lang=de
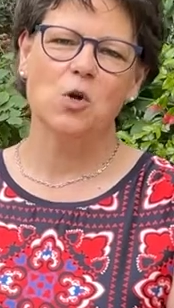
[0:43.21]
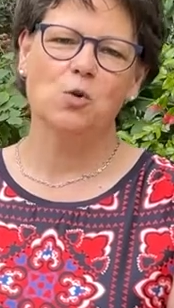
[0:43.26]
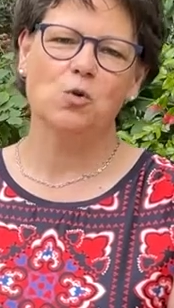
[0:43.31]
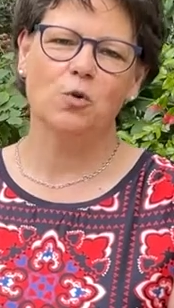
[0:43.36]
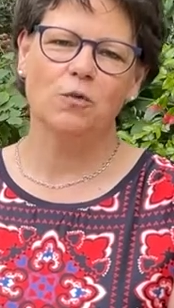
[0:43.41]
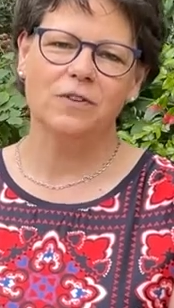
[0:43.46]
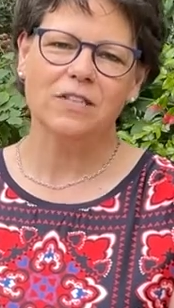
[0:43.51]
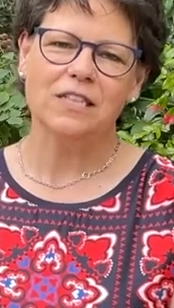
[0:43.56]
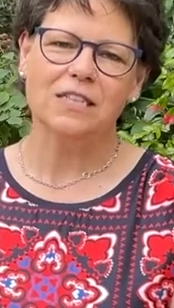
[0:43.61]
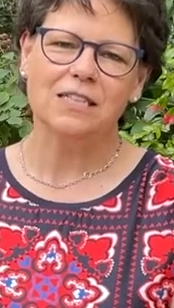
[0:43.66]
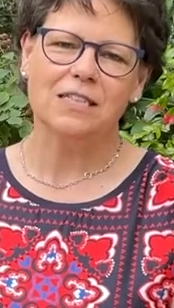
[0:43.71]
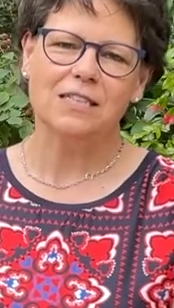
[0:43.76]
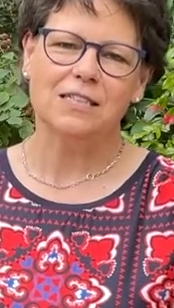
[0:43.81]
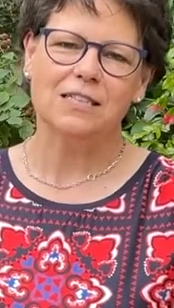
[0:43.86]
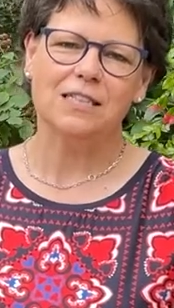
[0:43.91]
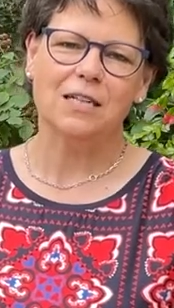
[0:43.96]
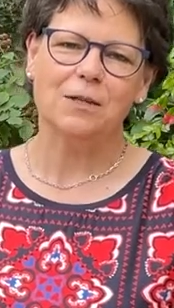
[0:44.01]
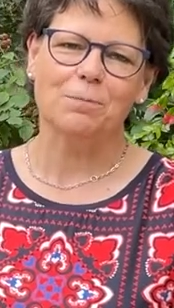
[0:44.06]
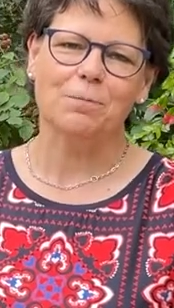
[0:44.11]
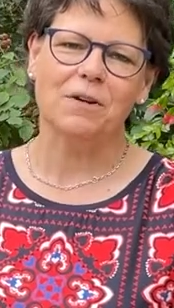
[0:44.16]
nur wissen sie es
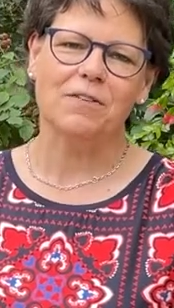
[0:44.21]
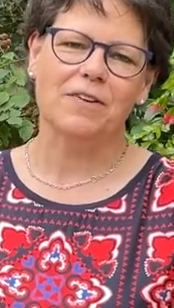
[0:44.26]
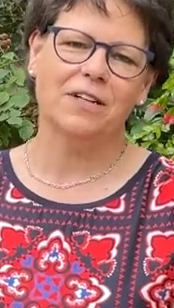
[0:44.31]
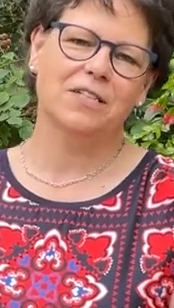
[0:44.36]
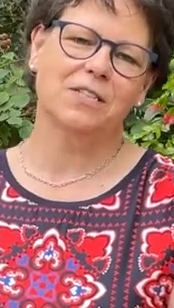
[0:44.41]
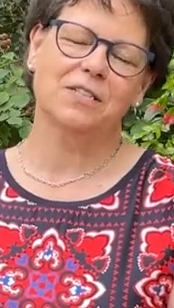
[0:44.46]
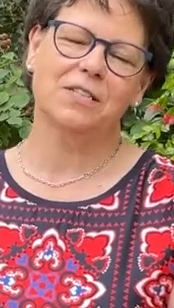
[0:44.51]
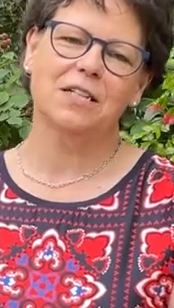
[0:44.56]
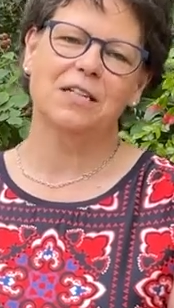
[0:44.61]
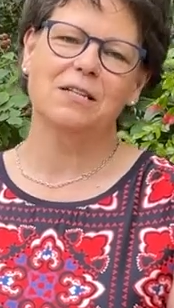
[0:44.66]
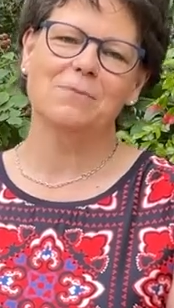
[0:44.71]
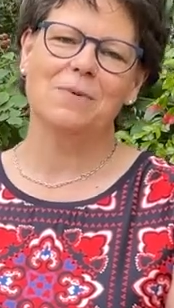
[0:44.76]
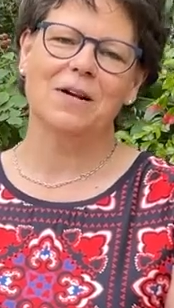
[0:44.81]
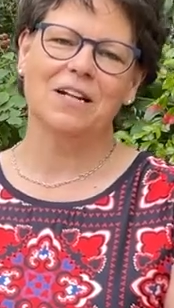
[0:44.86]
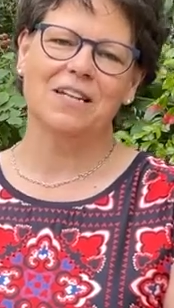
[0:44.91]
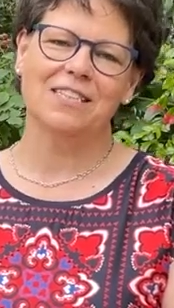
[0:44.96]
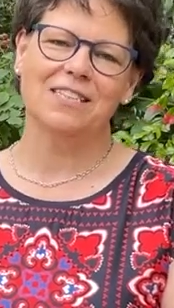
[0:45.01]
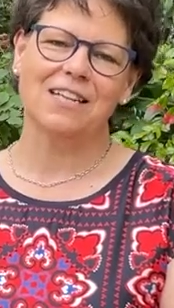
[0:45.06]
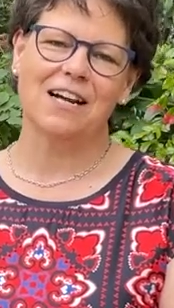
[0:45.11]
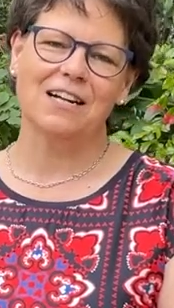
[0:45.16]
nicht mehr, weil es ihnen niemand
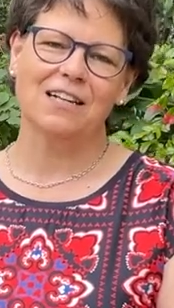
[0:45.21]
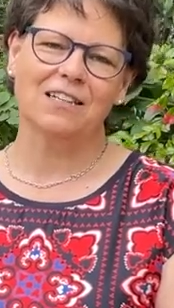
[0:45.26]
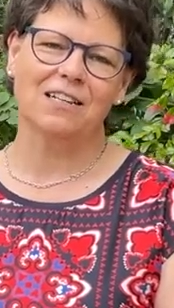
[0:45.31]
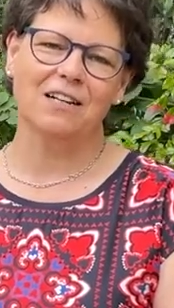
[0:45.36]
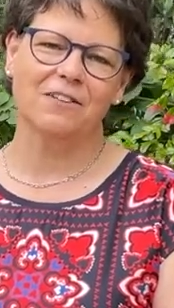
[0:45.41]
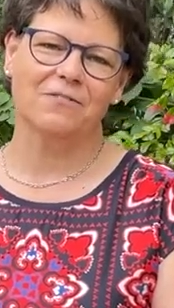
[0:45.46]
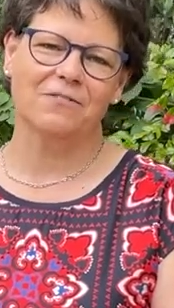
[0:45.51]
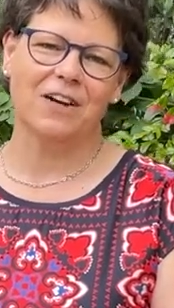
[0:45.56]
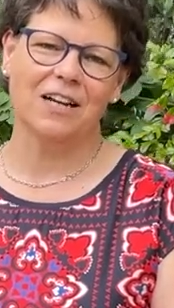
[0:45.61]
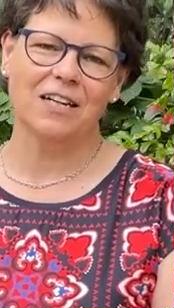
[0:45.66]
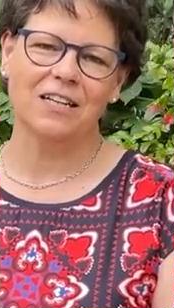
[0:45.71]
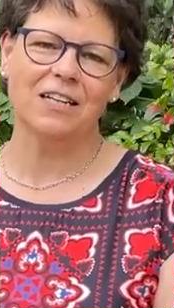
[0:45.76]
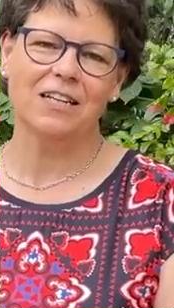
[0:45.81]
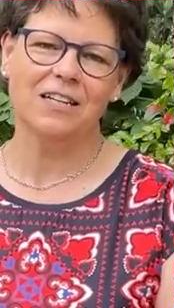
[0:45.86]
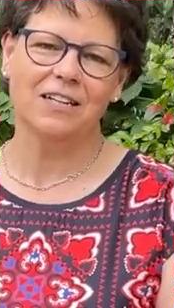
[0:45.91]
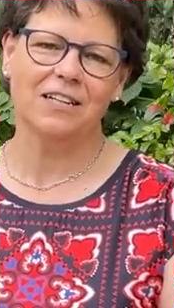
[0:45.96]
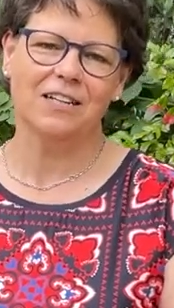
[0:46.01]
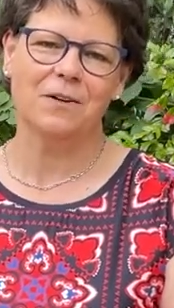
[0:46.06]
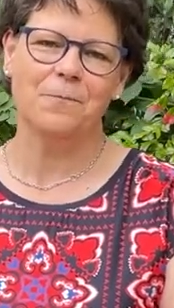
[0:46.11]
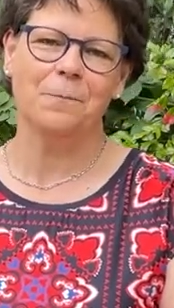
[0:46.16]
gesagt hat, wann
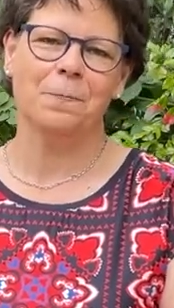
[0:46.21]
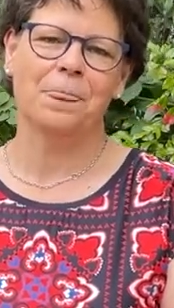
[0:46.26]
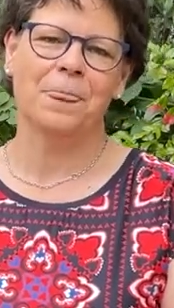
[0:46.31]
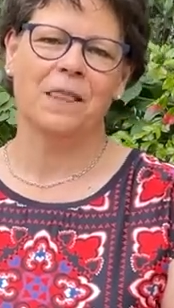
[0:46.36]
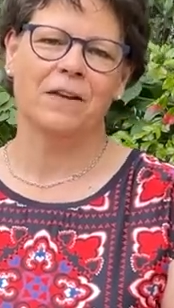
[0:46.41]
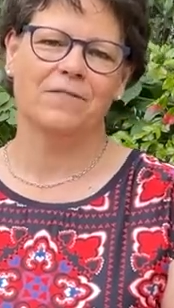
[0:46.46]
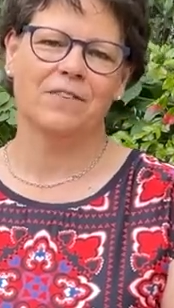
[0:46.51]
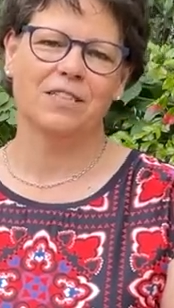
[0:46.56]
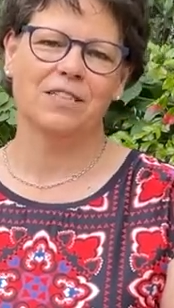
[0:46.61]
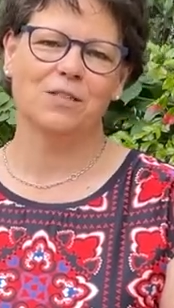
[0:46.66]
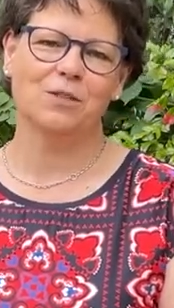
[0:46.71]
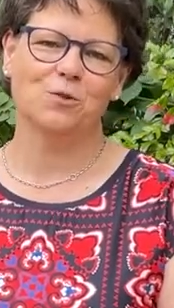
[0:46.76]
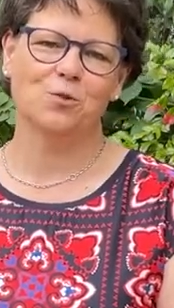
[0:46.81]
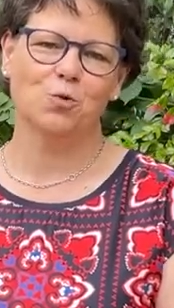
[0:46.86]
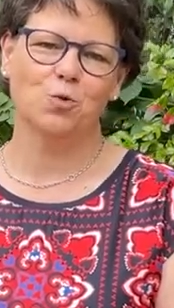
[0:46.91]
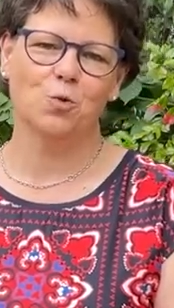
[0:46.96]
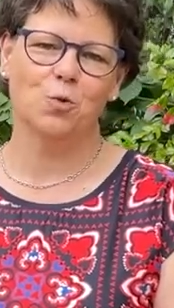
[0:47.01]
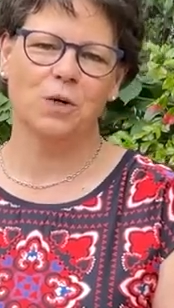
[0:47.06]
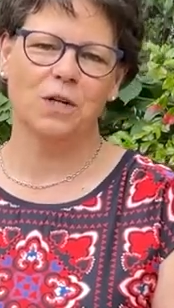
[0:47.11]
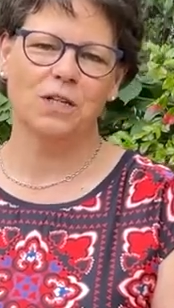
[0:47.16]
hier was zu
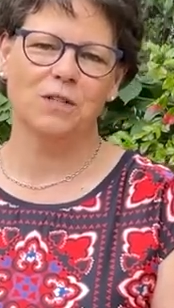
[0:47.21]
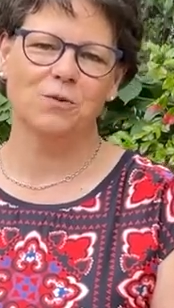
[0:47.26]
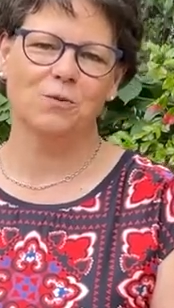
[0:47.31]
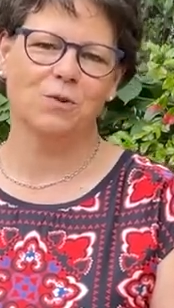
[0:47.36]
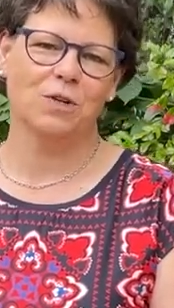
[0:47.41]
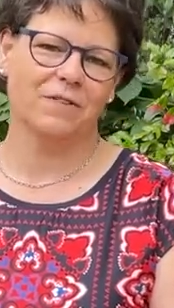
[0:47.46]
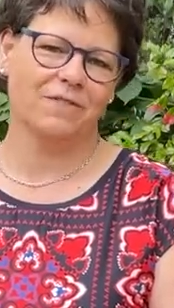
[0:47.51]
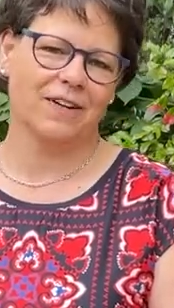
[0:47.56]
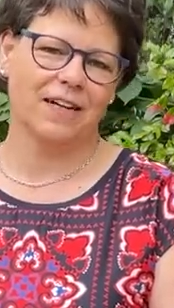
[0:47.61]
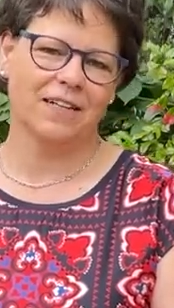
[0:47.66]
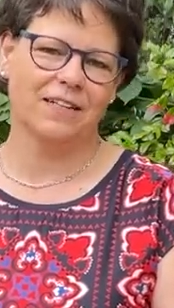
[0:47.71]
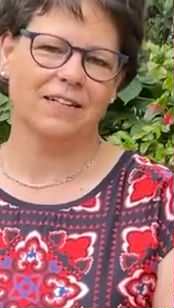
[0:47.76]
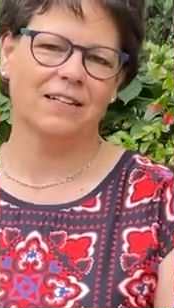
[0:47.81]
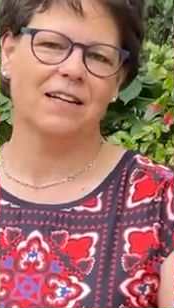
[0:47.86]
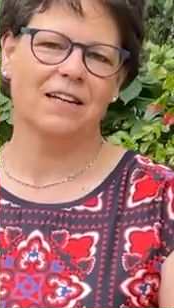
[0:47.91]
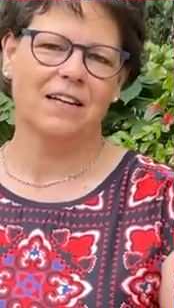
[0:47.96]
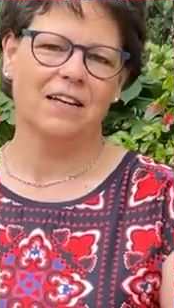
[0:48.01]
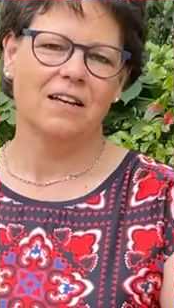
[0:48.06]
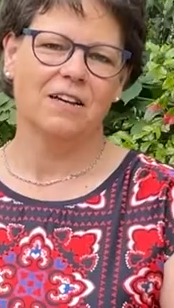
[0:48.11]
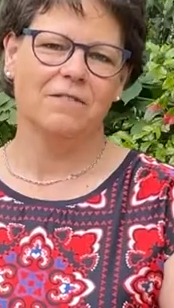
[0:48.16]
tun ist oder wann
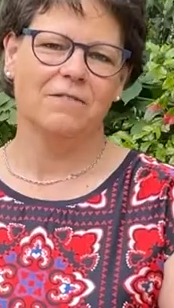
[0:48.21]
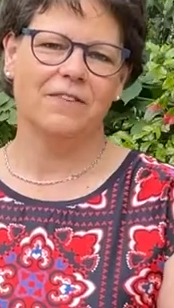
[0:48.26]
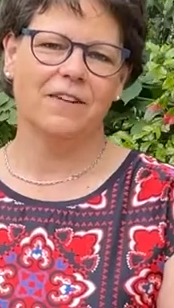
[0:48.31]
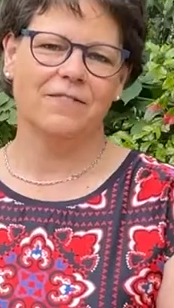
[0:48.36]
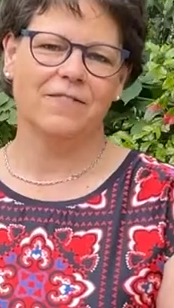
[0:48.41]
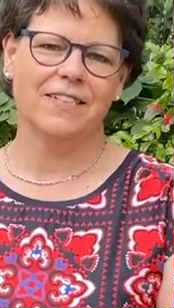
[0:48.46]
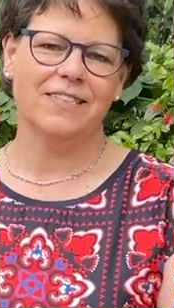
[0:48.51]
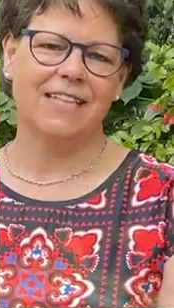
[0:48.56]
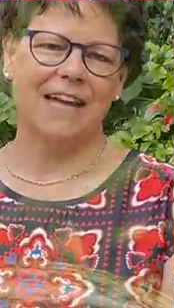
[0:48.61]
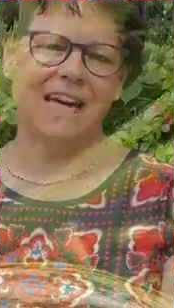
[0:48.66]
wir was